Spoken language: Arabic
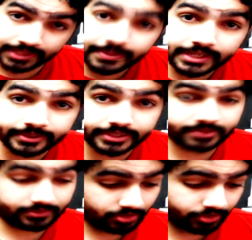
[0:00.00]
دير بها اللي
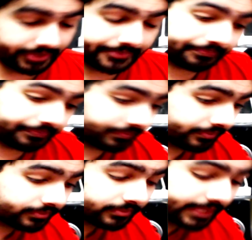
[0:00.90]
بغيتي اوكي
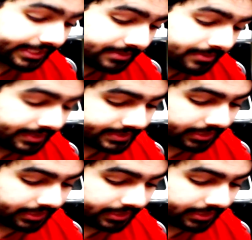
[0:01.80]
كتسمع